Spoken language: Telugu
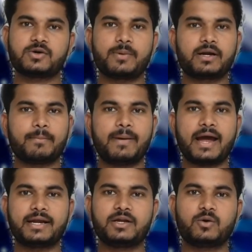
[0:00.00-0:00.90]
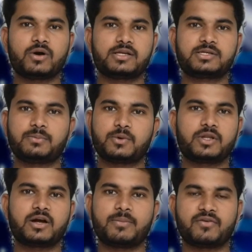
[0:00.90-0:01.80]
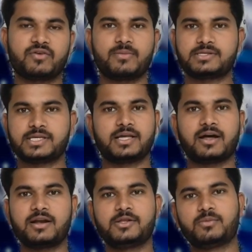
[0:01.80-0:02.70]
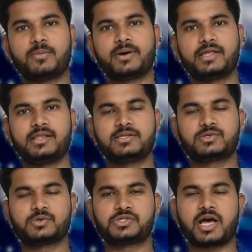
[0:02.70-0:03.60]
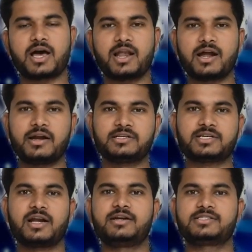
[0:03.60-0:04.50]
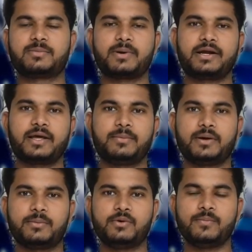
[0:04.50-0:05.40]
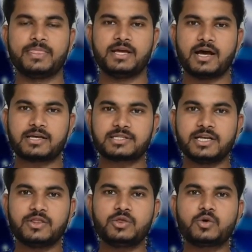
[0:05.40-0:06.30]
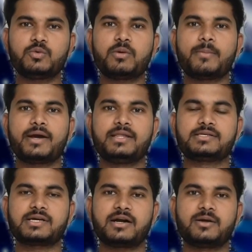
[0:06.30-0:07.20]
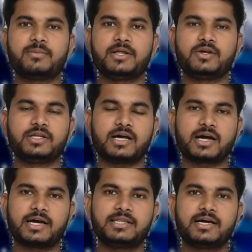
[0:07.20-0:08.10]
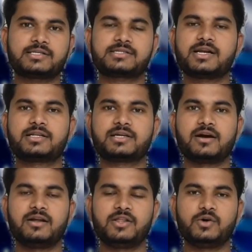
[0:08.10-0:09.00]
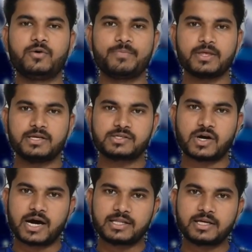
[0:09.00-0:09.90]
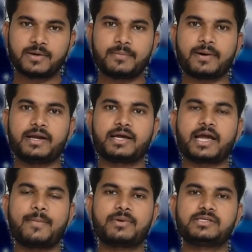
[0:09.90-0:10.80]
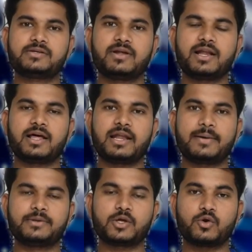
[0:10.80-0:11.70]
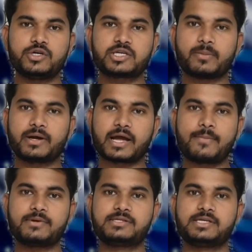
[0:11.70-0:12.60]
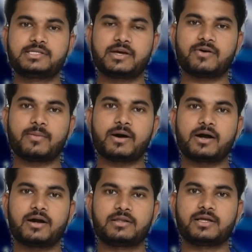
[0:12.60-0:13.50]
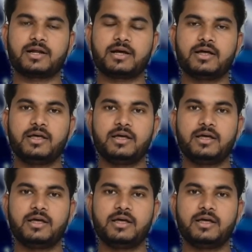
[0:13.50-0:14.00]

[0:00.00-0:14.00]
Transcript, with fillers: సో బట్ బ్యాటింగ్ కూడా చెప్పుకోదగ్గ పర్ఫార్మెన్స్ అయితే ఆడలేదు ముంబై ఇండియన్స్ చాలా అంటే చాలా డిసప్పాయింట్ అయిపోయాము అసలు ఎందుకు ముంబై ఇండియన్స్ ఆడడం లేదు నాకైతే అసలు అర్థం కాలేదు సో హార్దిక్ పాండ్యా క్యాప్టెన్సీ వల్ల లేకపోతే రోహిత్ శర్మ క్యాప్టెన్సీ ఇస్తే ఏమైనా బాగా ఆడతారా